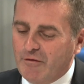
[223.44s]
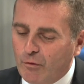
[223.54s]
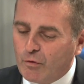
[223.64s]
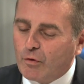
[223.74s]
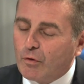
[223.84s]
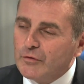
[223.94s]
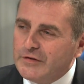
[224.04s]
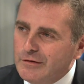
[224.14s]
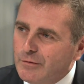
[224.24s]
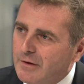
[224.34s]
elles vont
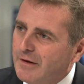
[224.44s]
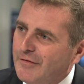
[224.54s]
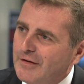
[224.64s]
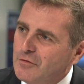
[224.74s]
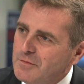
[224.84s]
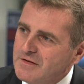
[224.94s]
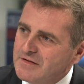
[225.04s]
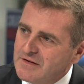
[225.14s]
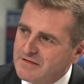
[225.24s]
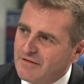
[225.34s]
continuer à faire du
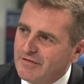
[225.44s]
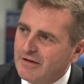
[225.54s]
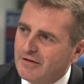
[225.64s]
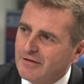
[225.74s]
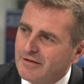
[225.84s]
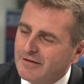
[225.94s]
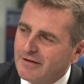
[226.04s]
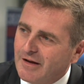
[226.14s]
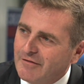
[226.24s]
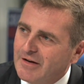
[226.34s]
business avec,
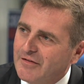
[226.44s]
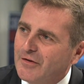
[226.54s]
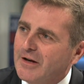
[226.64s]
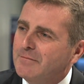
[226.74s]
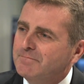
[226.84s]
avec les Anglais